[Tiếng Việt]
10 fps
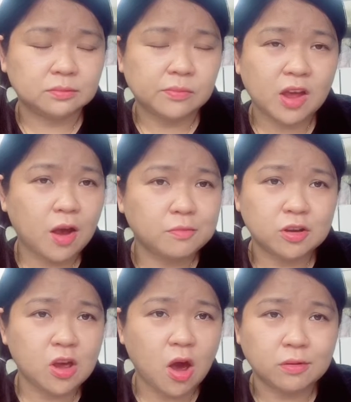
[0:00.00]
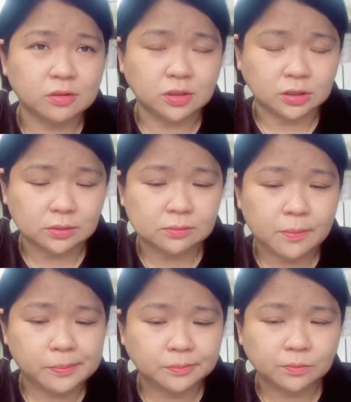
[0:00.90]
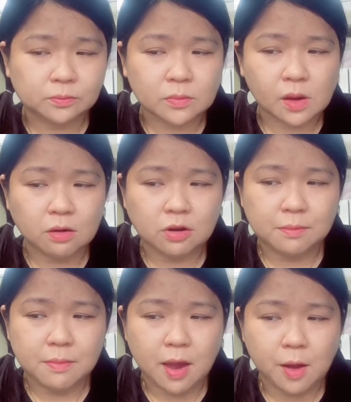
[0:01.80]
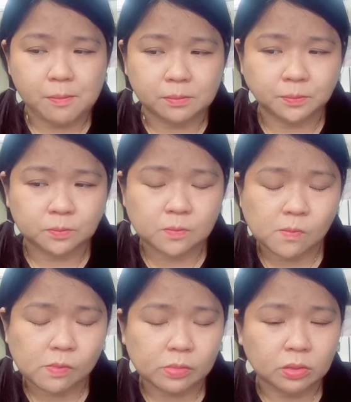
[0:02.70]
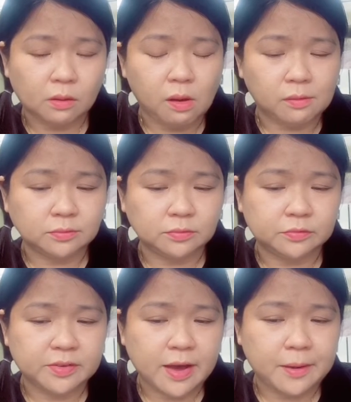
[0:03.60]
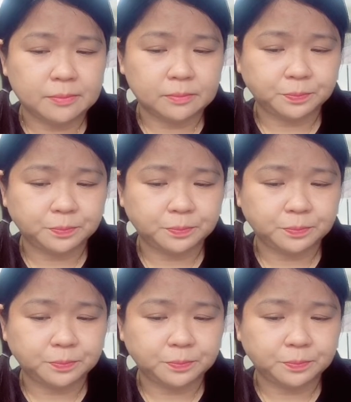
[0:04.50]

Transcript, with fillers: nó không có giòn nữa nó mềm và